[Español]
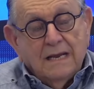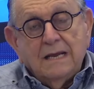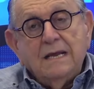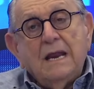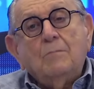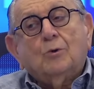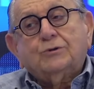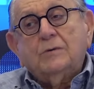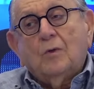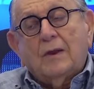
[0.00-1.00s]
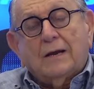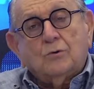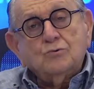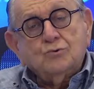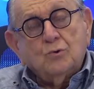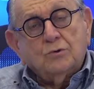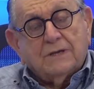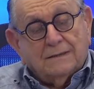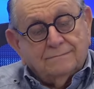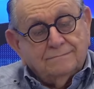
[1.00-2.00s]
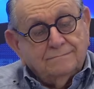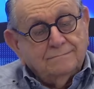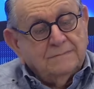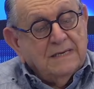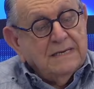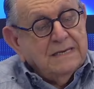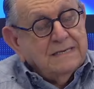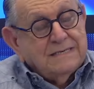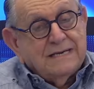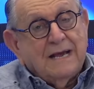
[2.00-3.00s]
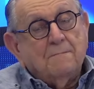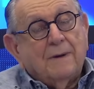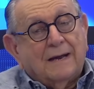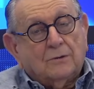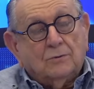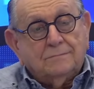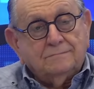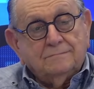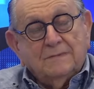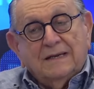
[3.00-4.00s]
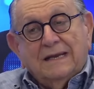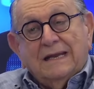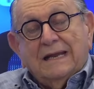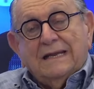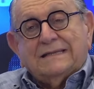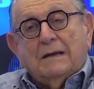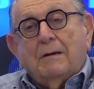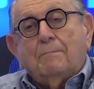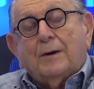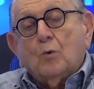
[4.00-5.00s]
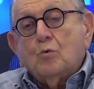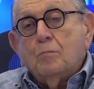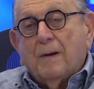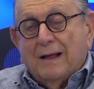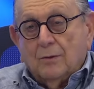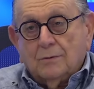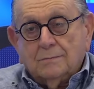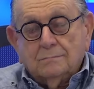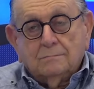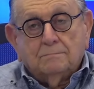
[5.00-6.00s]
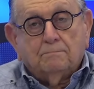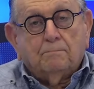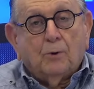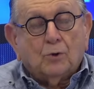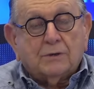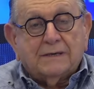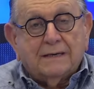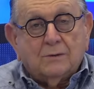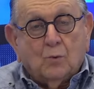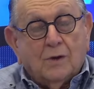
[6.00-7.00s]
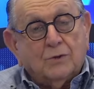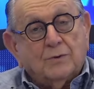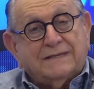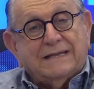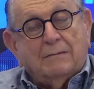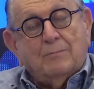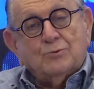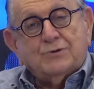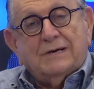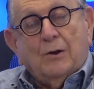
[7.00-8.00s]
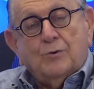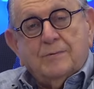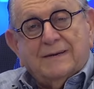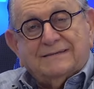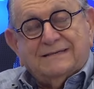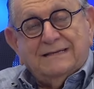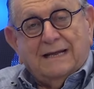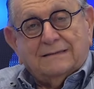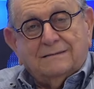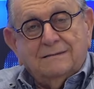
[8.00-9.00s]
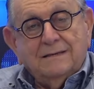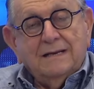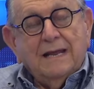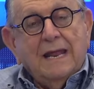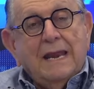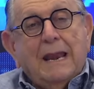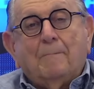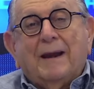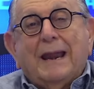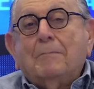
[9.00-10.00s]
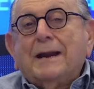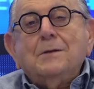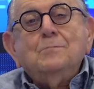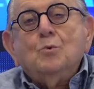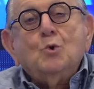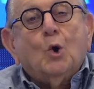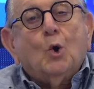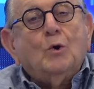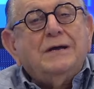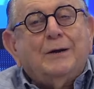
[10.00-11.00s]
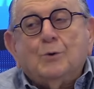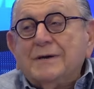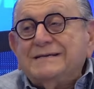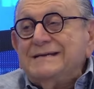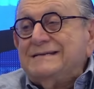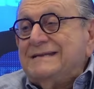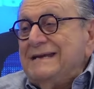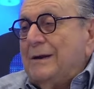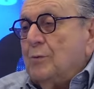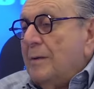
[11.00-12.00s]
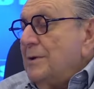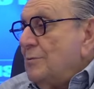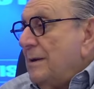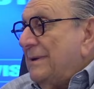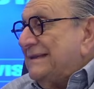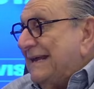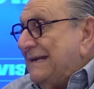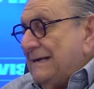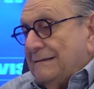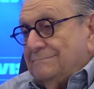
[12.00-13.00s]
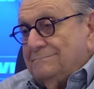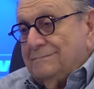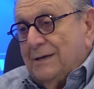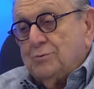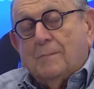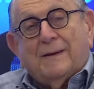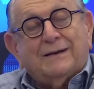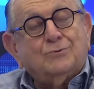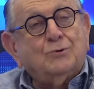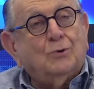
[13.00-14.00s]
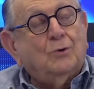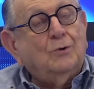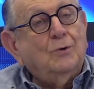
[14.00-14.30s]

y el motivo de la consulta. Sin embargo, estaba preocupado porque cuando estábamos en la universidad, la palabra inmunología no existía, no había una materia. Eso apareció